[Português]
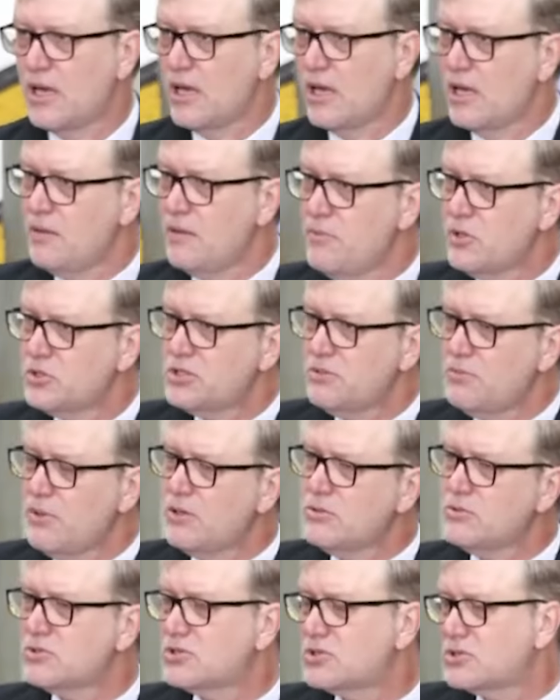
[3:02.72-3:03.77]
e meus
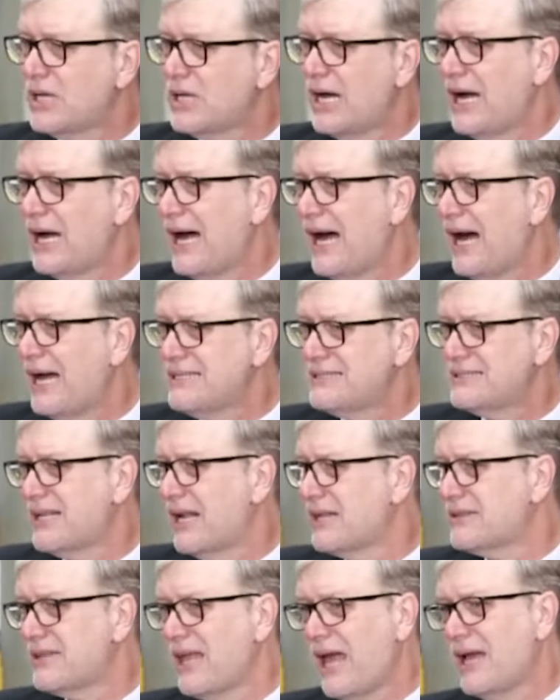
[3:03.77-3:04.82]
irmãos, a, a
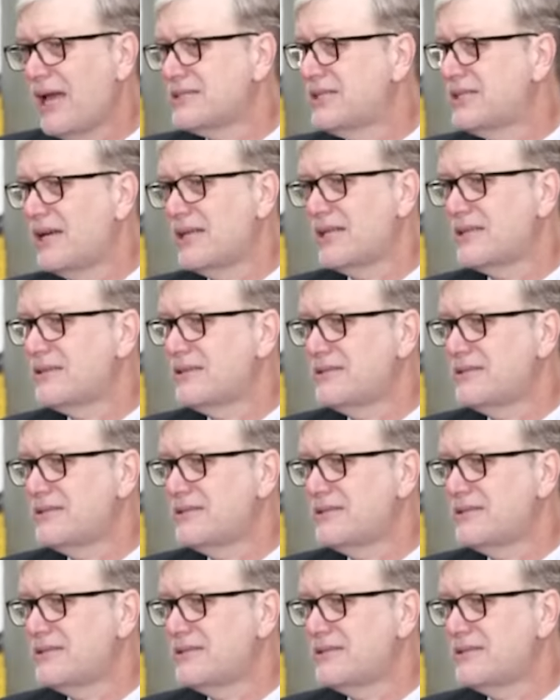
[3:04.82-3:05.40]
estratégia